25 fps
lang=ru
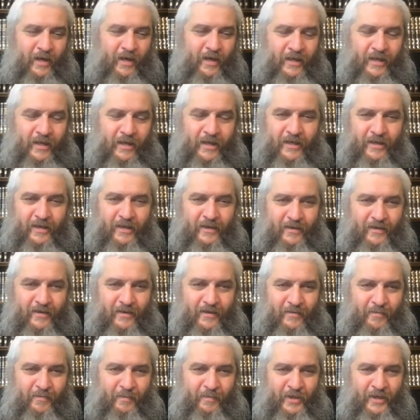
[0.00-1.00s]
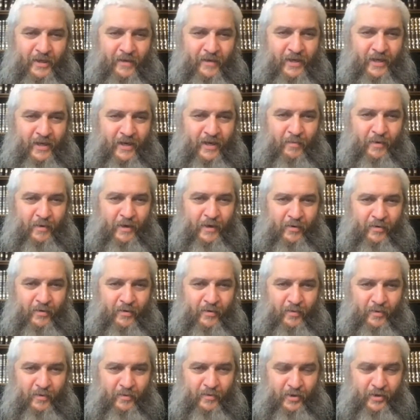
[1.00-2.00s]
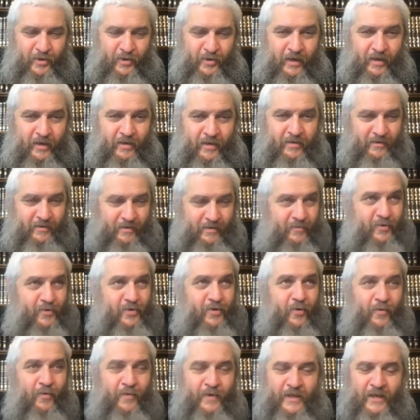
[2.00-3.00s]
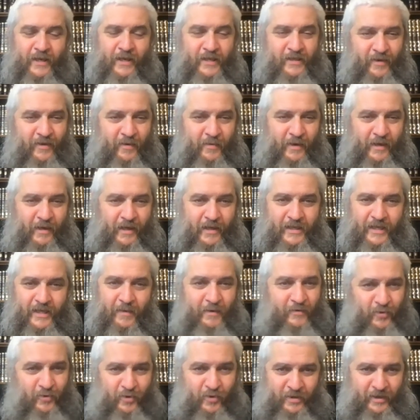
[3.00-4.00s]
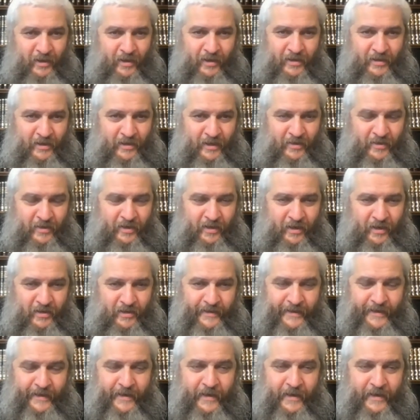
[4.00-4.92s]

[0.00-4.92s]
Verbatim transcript: они пошли в тероборону, потому что все увидели своими глазами, и все стало сразу ясно.